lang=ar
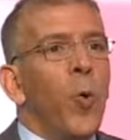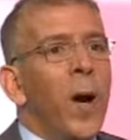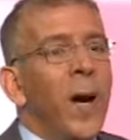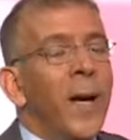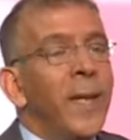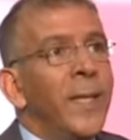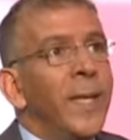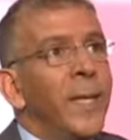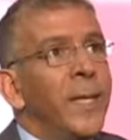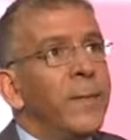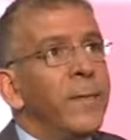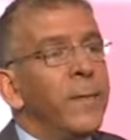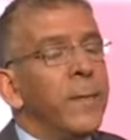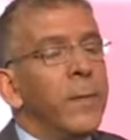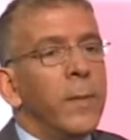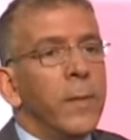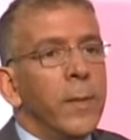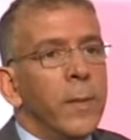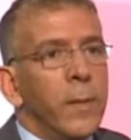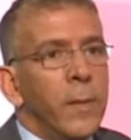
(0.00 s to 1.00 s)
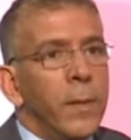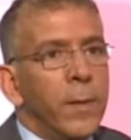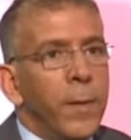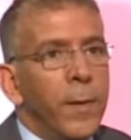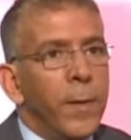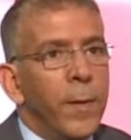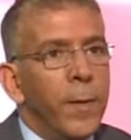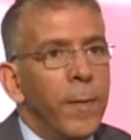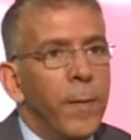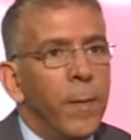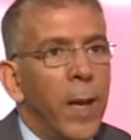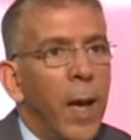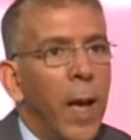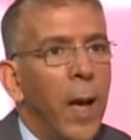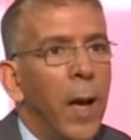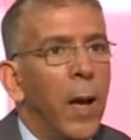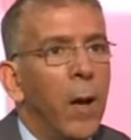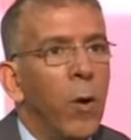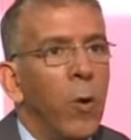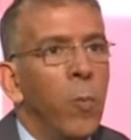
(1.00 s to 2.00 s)
الموجوده وهذه
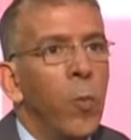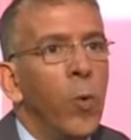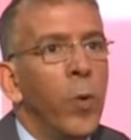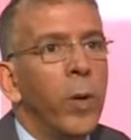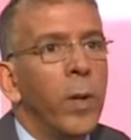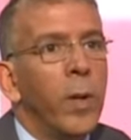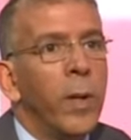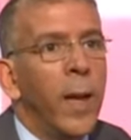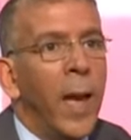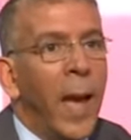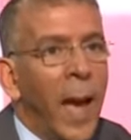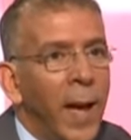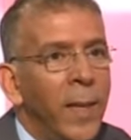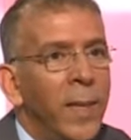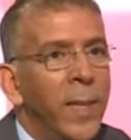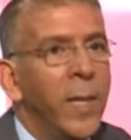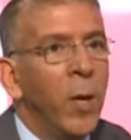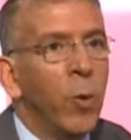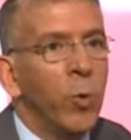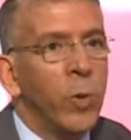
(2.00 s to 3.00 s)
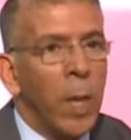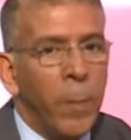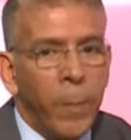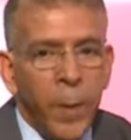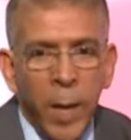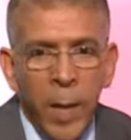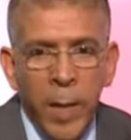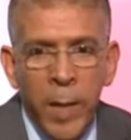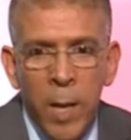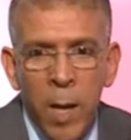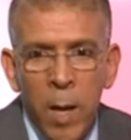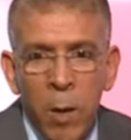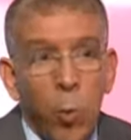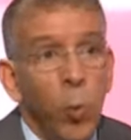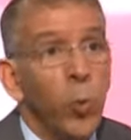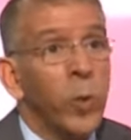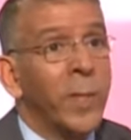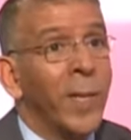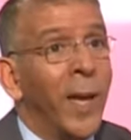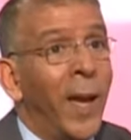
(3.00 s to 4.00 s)
امور
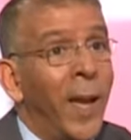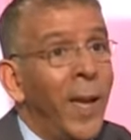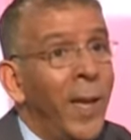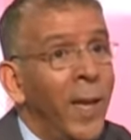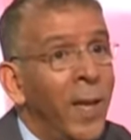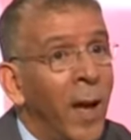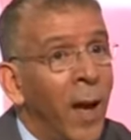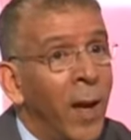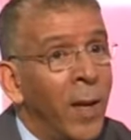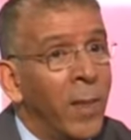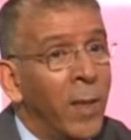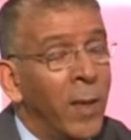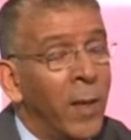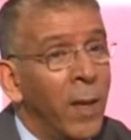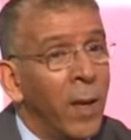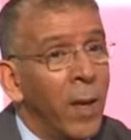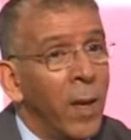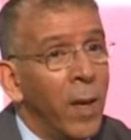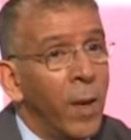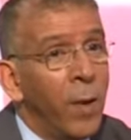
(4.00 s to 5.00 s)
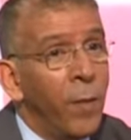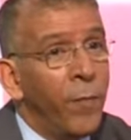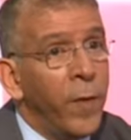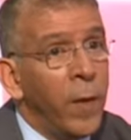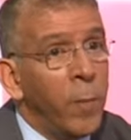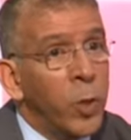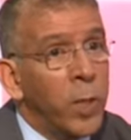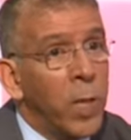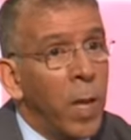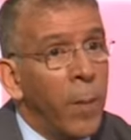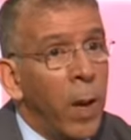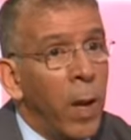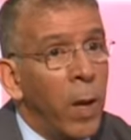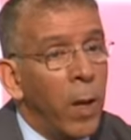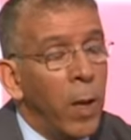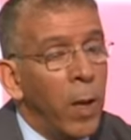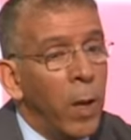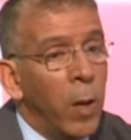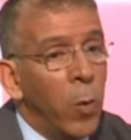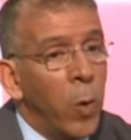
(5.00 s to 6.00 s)
عاديه وطبيعيه وصحيه ايضا
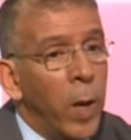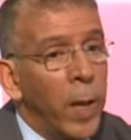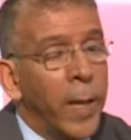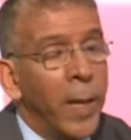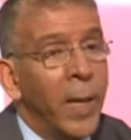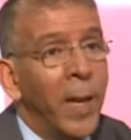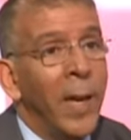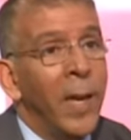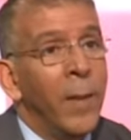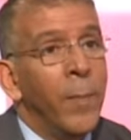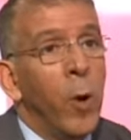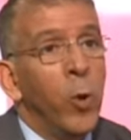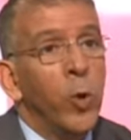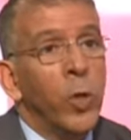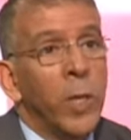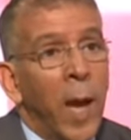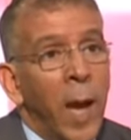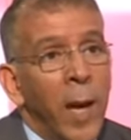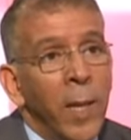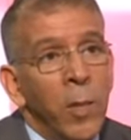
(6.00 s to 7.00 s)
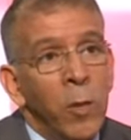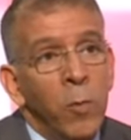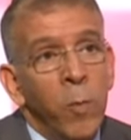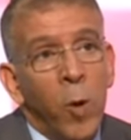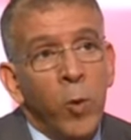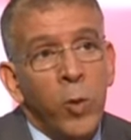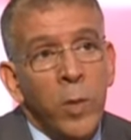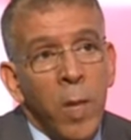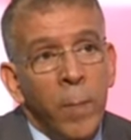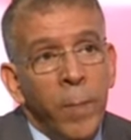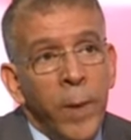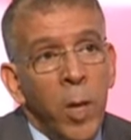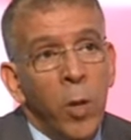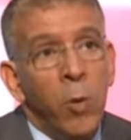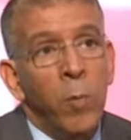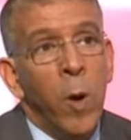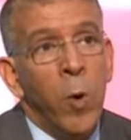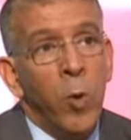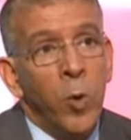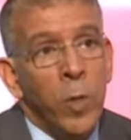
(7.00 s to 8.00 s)
نعم. في مجتمع ولكن اللي ماهوش
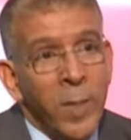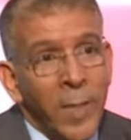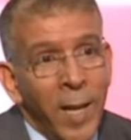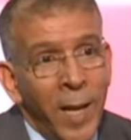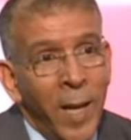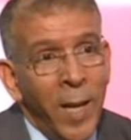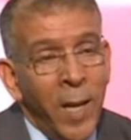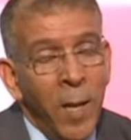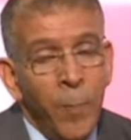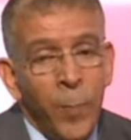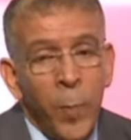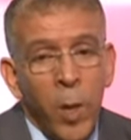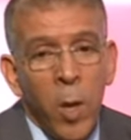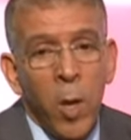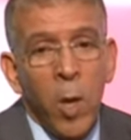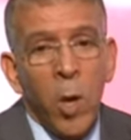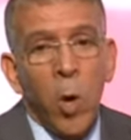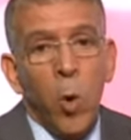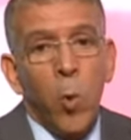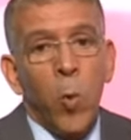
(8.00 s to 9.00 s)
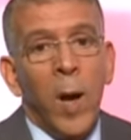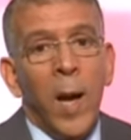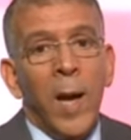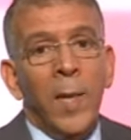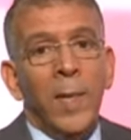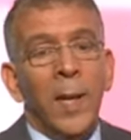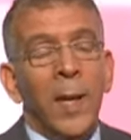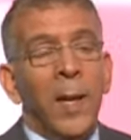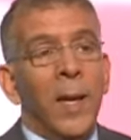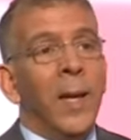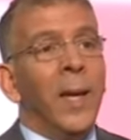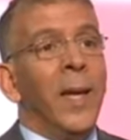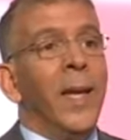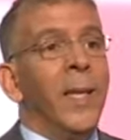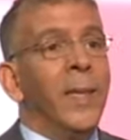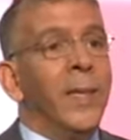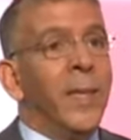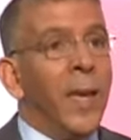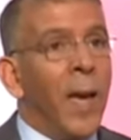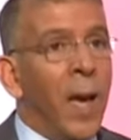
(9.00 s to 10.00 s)
عادي وماهوش طبيعي وماهوش صحي
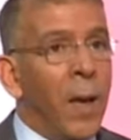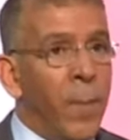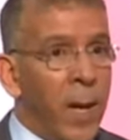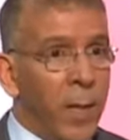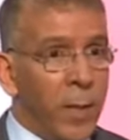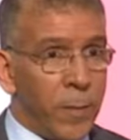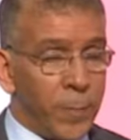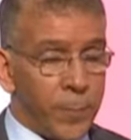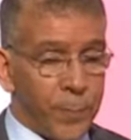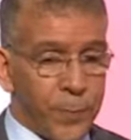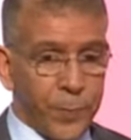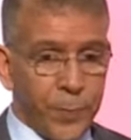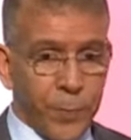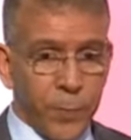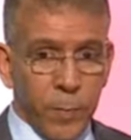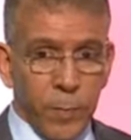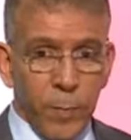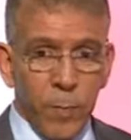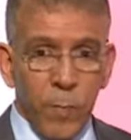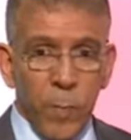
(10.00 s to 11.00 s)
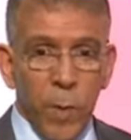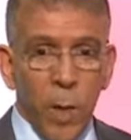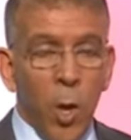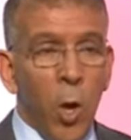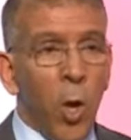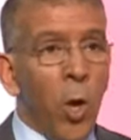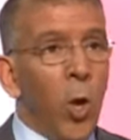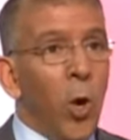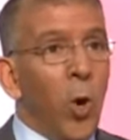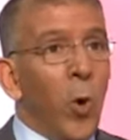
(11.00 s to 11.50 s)
هو هذا الاتهامات